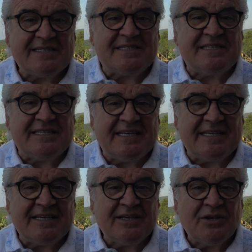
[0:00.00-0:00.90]

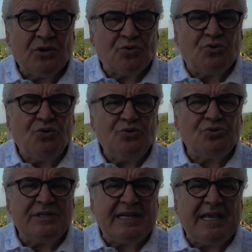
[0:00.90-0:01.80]
sizi
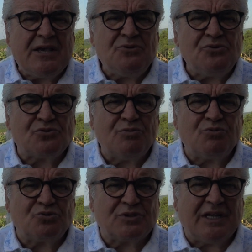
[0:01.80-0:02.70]
Göğüsleri henüz
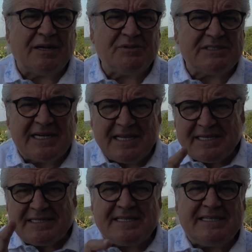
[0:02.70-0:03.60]
tomurcuklanmış
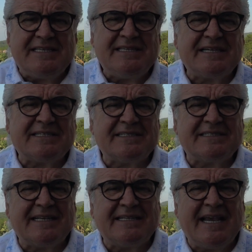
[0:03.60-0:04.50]
sizin
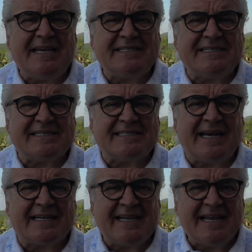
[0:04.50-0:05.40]
yaşınızda genç
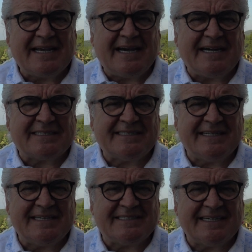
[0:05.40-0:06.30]
kızlar
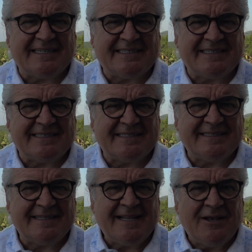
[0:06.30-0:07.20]
karşılayacak.
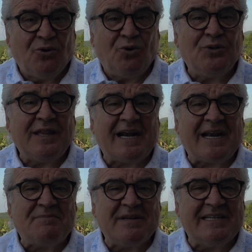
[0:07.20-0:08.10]

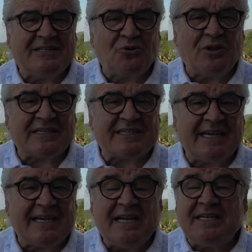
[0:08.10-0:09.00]
Onlarla birlikte
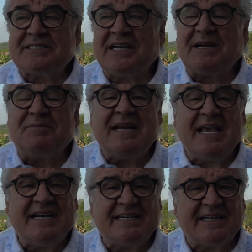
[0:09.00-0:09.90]
olacak şarabın
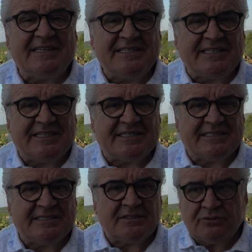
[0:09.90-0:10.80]
en kralını
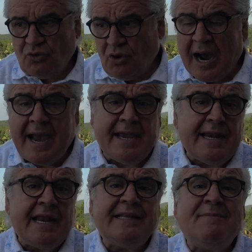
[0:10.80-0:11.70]
içeceksiniz.
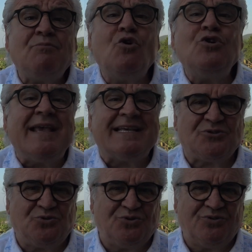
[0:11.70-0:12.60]
Aynen de böyle
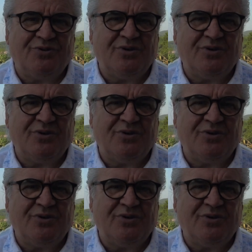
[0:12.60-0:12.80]
yazıyor.